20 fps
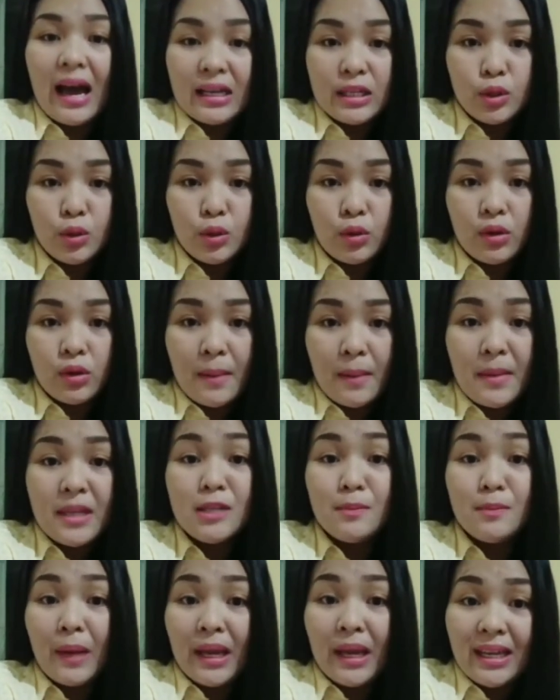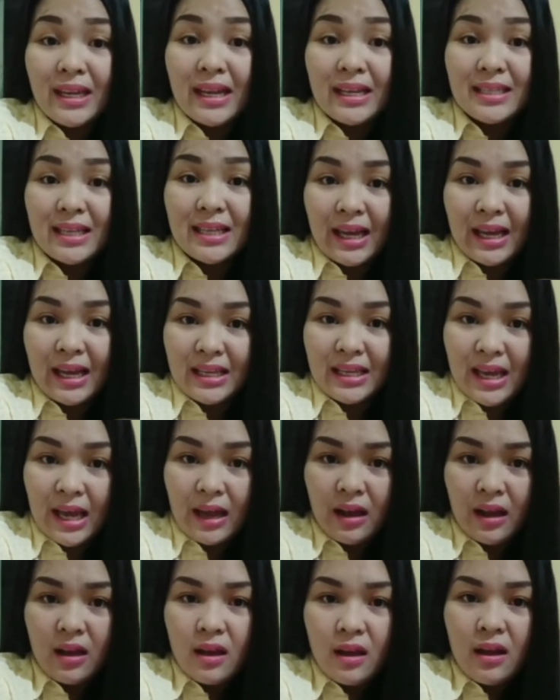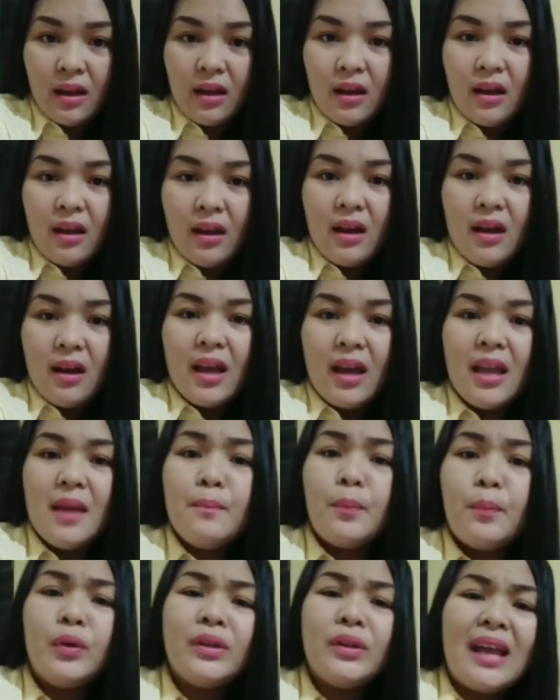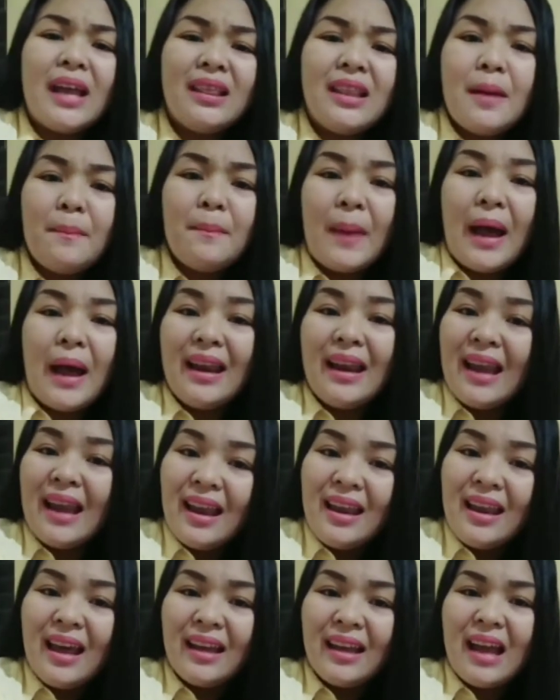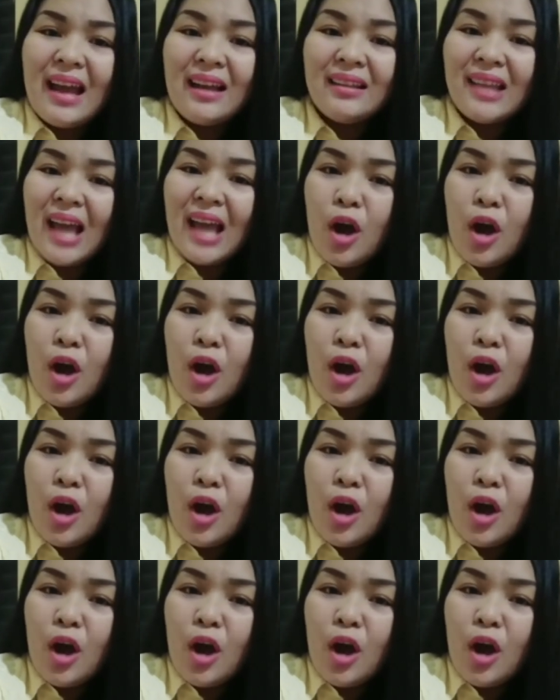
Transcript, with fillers: aso na mas mahina sa kanya. Importanteng paalala na ang